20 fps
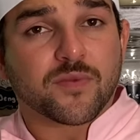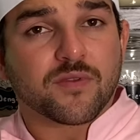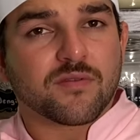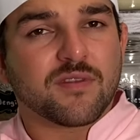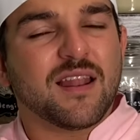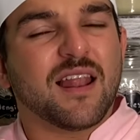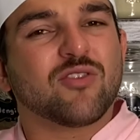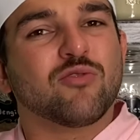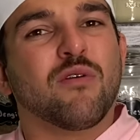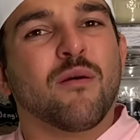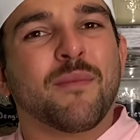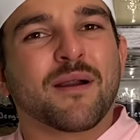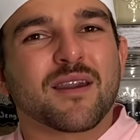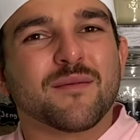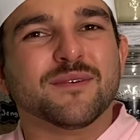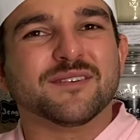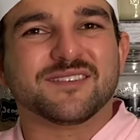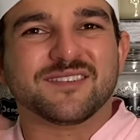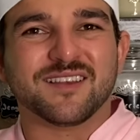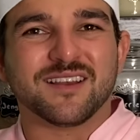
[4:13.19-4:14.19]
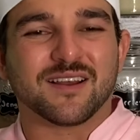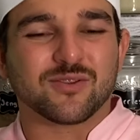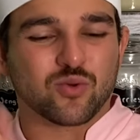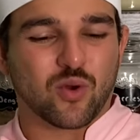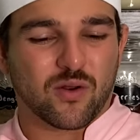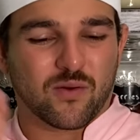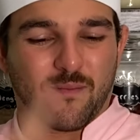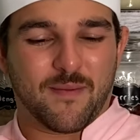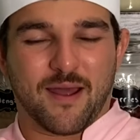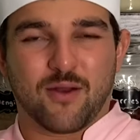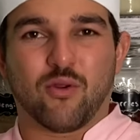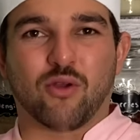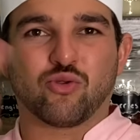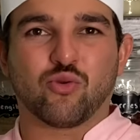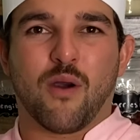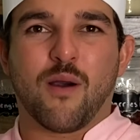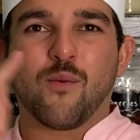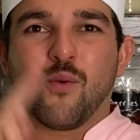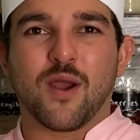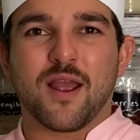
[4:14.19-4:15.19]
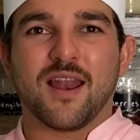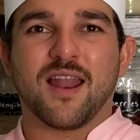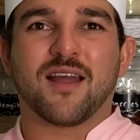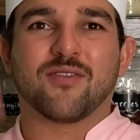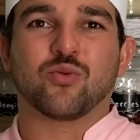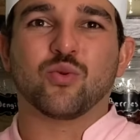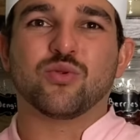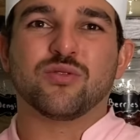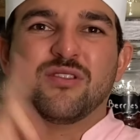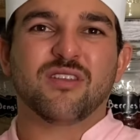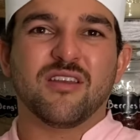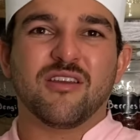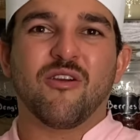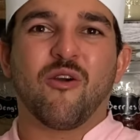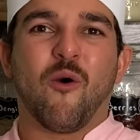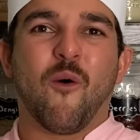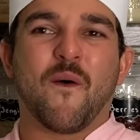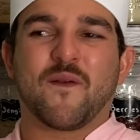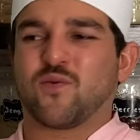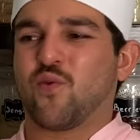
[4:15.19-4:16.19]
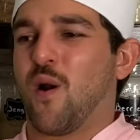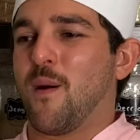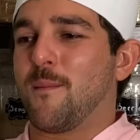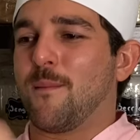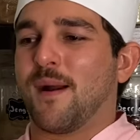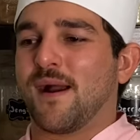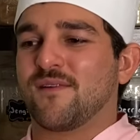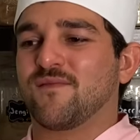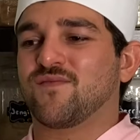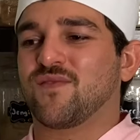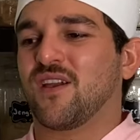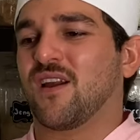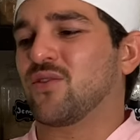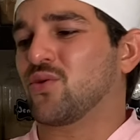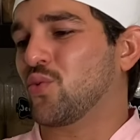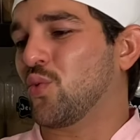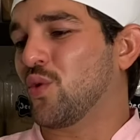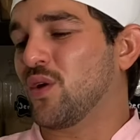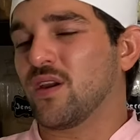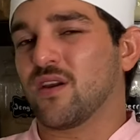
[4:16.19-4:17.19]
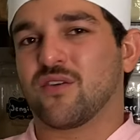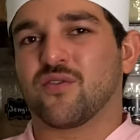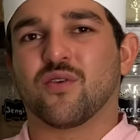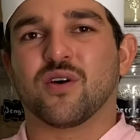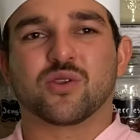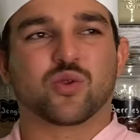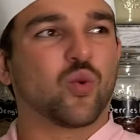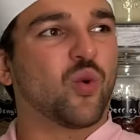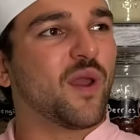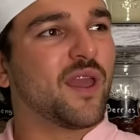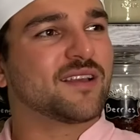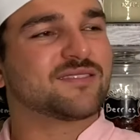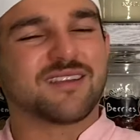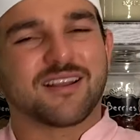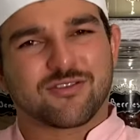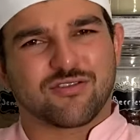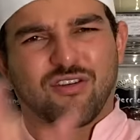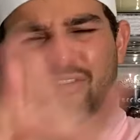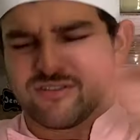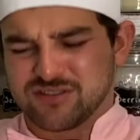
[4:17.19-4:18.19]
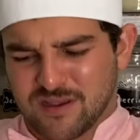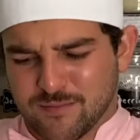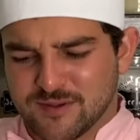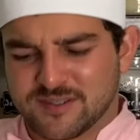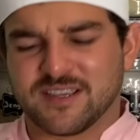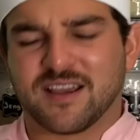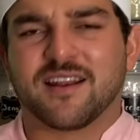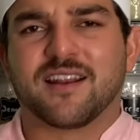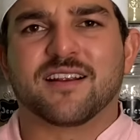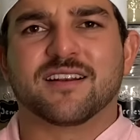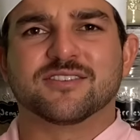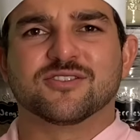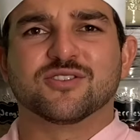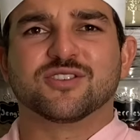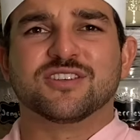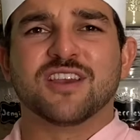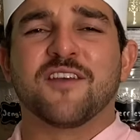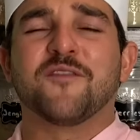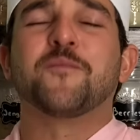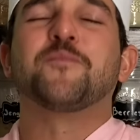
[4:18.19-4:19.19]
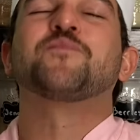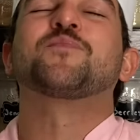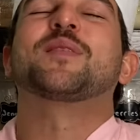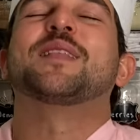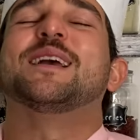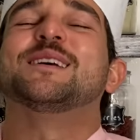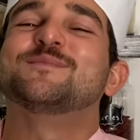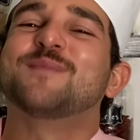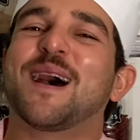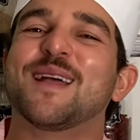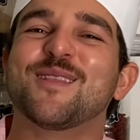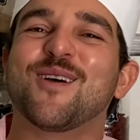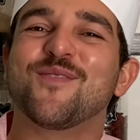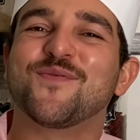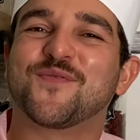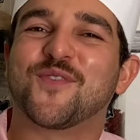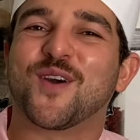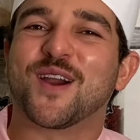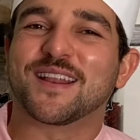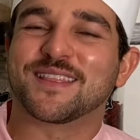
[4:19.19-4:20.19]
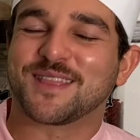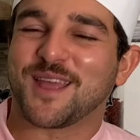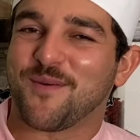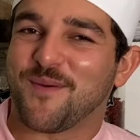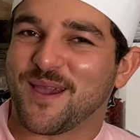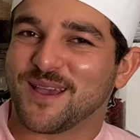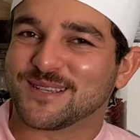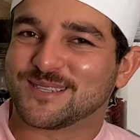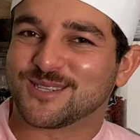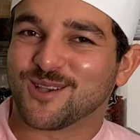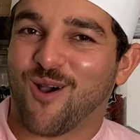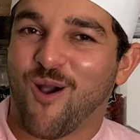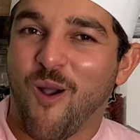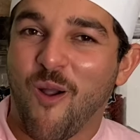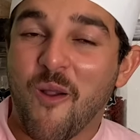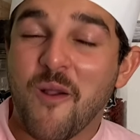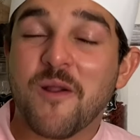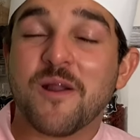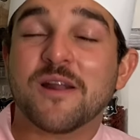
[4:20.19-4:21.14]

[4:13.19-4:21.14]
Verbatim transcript: Dile a tu mamá que me siga, a tu hermano, a tu abuela, a tu tío, a tu amante, a tu hijo, a tu ex, a todos que me sigan en Cristo Chef. Les mando un fuerte beso.